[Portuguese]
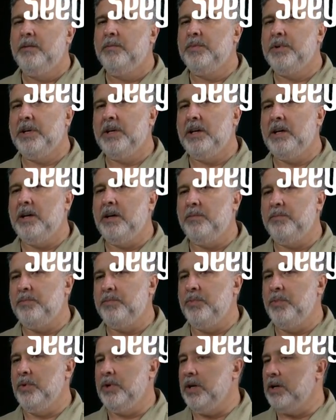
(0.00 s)
para
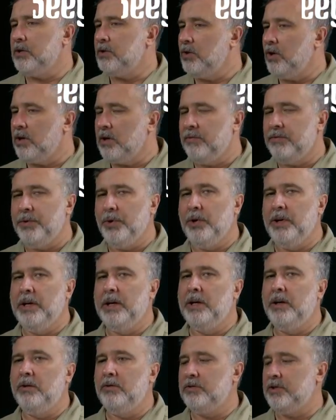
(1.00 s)
o cara que toca
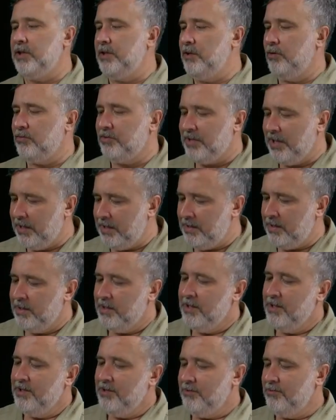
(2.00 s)
violão, que não tem
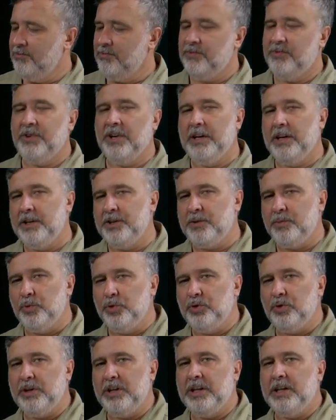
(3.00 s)
um falante
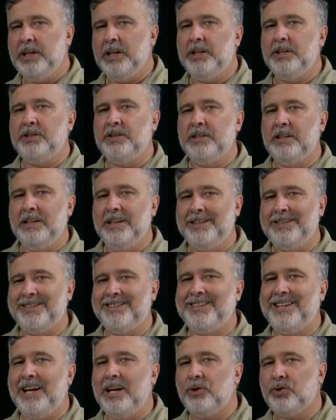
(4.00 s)
muito grande,
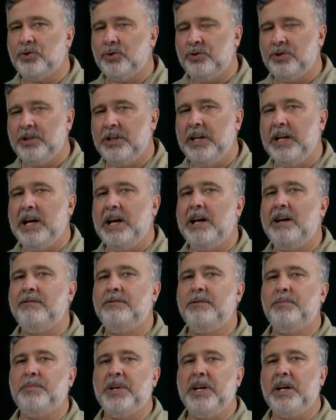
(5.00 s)
excesso de
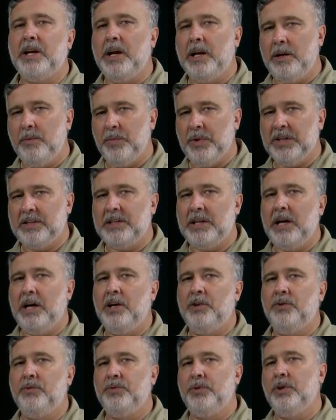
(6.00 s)
grave para
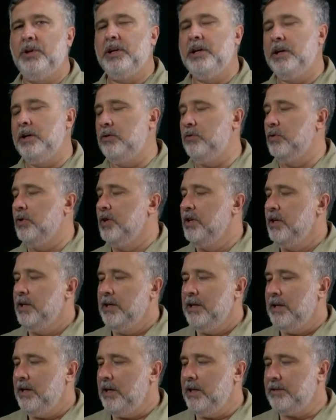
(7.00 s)
realimentar no violão.
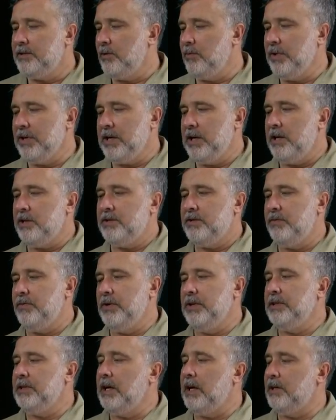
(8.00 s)
Essa é uma caixa
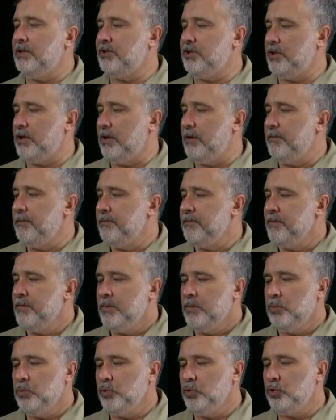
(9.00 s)
fantástica.
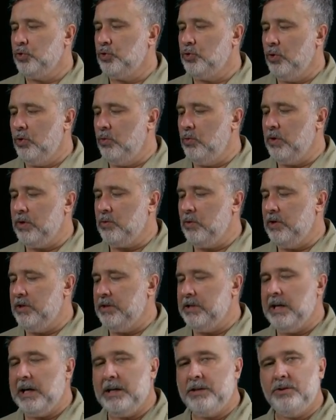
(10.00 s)
O som, a
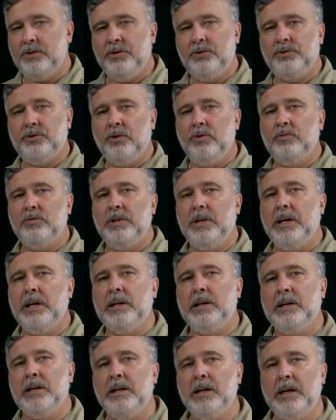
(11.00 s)
qualidade de som
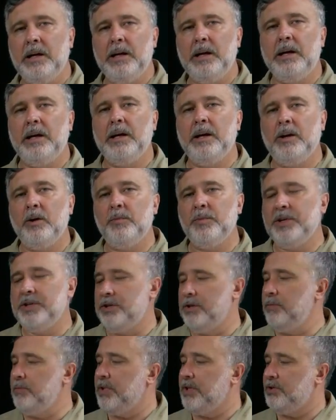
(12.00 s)
dela é
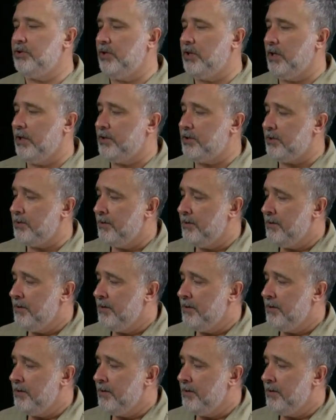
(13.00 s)
realmente impressionante.